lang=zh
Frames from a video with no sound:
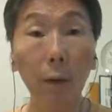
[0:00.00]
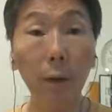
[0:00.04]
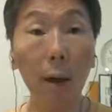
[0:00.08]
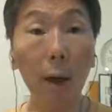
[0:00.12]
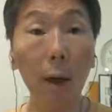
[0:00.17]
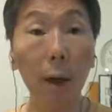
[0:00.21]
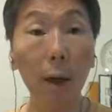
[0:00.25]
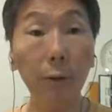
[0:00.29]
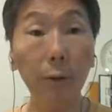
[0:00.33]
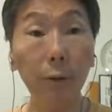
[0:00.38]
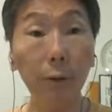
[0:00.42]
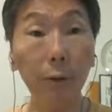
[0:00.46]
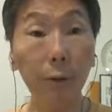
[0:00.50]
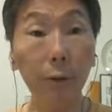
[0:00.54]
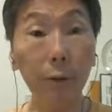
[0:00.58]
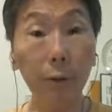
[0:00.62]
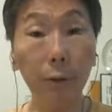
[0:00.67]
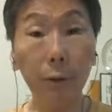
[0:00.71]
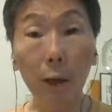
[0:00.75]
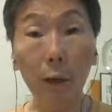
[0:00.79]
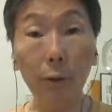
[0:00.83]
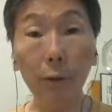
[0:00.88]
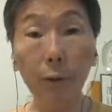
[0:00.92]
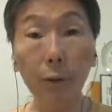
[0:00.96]
那
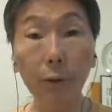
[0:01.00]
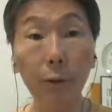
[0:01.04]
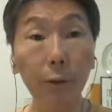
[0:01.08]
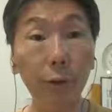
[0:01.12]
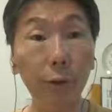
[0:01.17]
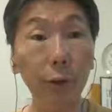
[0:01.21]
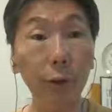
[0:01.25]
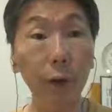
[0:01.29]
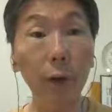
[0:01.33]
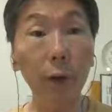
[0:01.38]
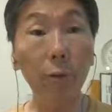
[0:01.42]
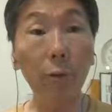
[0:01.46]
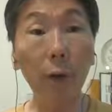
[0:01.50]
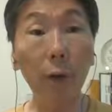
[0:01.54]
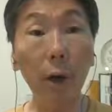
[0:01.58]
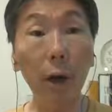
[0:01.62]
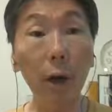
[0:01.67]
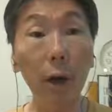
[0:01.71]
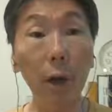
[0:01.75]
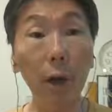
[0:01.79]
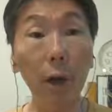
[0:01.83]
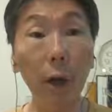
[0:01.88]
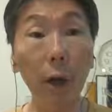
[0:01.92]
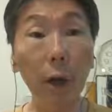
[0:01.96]
这次是因
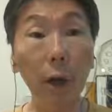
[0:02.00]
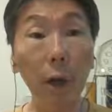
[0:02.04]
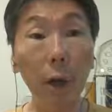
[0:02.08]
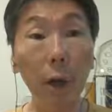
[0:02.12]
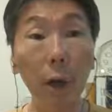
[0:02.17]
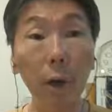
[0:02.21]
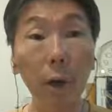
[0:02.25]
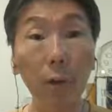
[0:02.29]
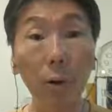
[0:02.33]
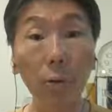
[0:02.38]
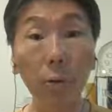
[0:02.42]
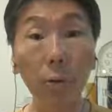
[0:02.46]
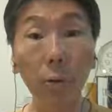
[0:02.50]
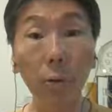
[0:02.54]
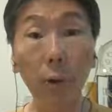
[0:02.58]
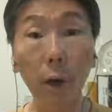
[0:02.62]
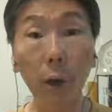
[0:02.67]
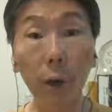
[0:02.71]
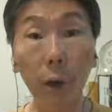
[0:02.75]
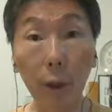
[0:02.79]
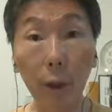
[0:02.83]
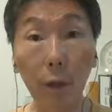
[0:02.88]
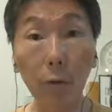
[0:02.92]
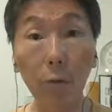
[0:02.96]
为 EA EA 同
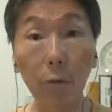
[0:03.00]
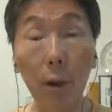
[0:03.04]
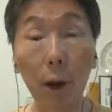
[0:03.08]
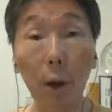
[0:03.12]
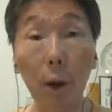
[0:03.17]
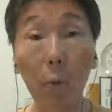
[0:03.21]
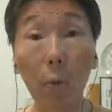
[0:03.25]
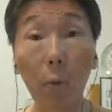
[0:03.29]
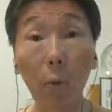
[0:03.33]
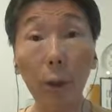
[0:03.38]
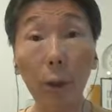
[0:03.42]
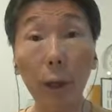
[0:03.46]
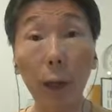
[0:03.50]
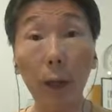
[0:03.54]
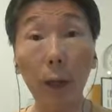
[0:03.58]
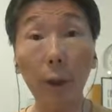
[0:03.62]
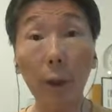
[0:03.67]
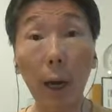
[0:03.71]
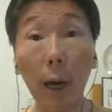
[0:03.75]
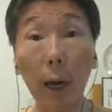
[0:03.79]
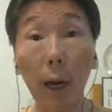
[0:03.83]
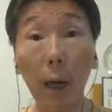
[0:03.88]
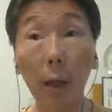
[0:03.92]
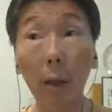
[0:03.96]
学提出来，我在
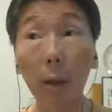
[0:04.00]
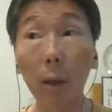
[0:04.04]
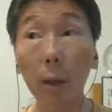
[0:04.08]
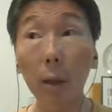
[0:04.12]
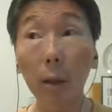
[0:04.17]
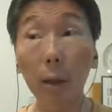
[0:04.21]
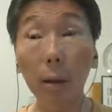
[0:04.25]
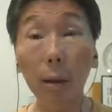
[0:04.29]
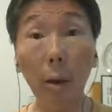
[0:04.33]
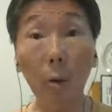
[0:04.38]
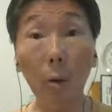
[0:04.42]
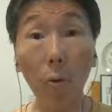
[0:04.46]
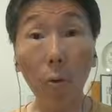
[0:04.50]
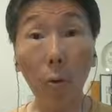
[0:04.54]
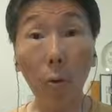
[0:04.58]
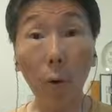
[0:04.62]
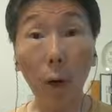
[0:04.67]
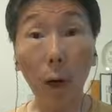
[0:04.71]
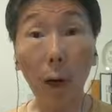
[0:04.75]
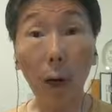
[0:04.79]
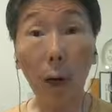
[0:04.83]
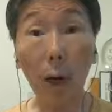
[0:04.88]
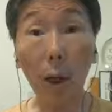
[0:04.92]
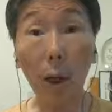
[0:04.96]
讲闹
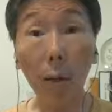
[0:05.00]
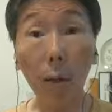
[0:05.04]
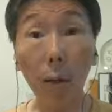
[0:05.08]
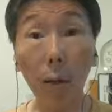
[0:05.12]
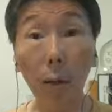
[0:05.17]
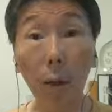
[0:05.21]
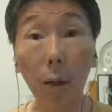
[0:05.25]
鬼啊。